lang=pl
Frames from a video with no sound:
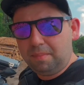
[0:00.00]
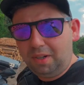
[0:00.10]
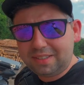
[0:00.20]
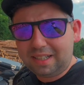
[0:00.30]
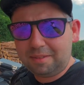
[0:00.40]

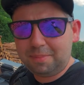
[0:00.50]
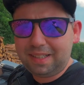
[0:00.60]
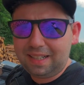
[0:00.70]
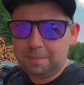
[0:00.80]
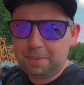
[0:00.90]
Moc jaką
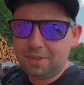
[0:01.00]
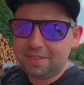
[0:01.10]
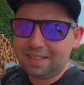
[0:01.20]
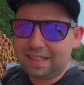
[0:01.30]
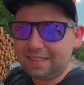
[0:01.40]
podaje
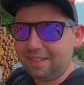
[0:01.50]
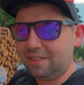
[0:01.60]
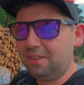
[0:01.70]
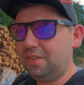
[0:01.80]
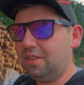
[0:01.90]
producent
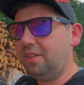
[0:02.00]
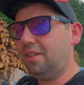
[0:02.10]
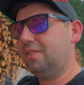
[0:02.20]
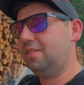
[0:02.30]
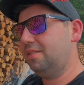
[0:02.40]

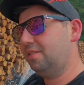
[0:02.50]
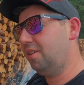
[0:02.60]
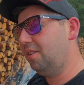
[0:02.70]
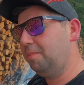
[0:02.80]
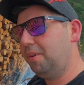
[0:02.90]
katalogowo
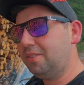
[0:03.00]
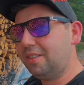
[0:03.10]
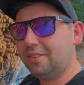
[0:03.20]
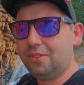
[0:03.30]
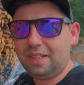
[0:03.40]
do
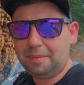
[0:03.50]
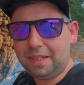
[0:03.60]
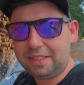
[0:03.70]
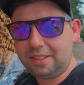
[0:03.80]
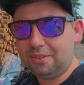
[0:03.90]
mocy, która
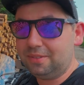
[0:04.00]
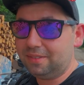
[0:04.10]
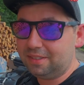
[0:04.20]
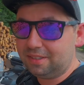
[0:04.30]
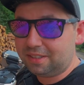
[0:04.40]
ma się
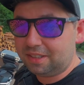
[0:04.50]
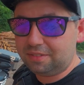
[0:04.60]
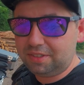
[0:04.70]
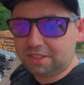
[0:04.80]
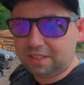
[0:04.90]

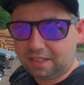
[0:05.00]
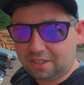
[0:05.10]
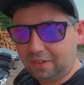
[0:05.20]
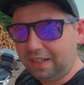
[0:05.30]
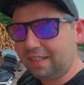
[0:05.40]
rzeczywiście na
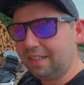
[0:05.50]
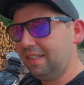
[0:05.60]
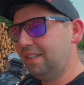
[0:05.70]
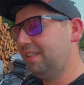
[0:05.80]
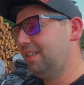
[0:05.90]
kołach,
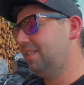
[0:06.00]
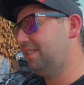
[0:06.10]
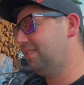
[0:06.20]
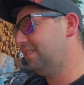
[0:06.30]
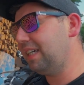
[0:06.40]

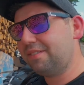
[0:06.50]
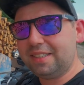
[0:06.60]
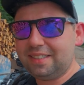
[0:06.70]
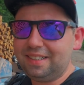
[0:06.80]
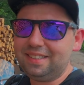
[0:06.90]
jak
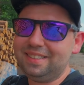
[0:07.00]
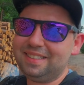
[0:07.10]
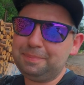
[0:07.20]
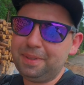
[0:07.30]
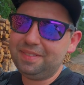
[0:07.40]
wiecie,
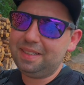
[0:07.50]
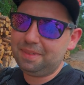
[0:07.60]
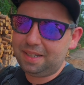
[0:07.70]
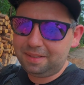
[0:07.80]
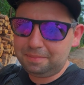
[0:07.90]
zapewne
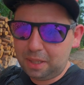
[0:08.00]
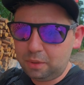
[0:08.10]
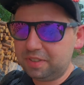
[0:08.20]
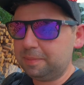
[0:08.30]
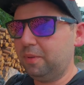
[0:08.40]
ma
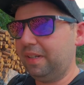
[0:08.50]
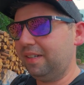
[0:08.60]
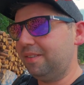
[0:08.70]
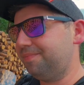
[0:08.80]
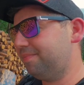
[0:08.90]
mało
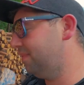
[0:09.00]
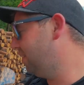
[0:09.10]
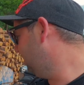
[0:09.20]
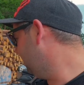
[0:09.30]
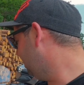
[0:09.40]
wspólnego.
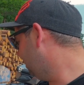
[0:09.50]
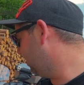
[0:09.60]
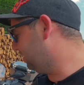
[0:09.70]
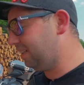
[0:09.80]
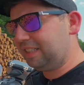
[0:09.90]

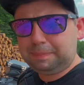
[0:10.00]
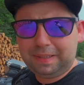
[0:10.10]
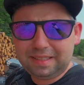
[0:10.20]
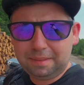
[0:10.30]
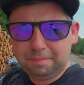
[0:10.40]
E, z tego co
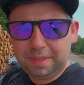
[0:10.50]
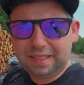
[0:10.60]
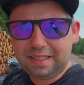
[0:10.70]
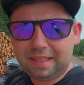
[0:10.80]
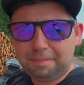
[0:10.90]
pamiętam,
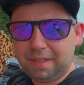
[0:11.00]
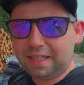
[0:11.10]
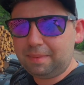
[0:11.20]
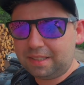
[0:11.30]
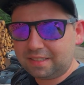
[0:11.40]
Benek tam ma
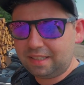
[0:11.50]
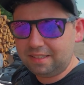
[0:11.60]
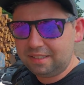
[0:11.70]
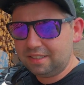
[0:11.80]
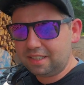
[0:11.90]
chyba
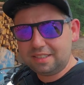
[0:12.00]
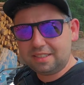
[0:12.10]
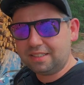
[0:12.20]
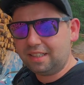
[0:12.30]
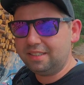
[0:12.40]
46
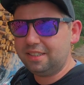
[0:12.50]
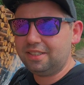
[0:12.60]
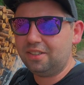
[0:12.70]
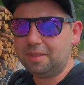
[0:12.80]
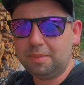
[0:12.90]
czy
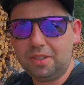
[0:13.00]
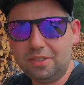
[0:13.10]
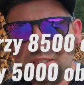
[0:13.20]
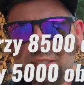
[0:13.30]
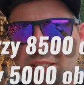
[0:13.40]
48
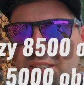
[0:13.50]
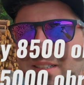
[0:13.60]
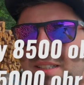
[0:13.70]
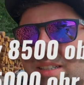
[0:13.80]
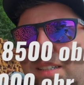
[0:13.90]
koni
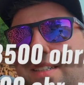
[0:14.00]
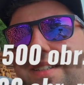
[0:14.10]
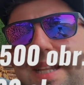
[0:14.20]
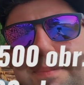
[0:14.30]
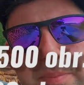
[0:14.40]

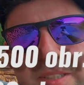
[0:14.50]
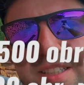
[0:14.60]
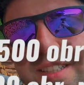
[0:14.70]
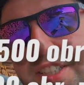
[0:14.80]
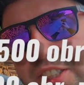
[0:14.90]
na papierze na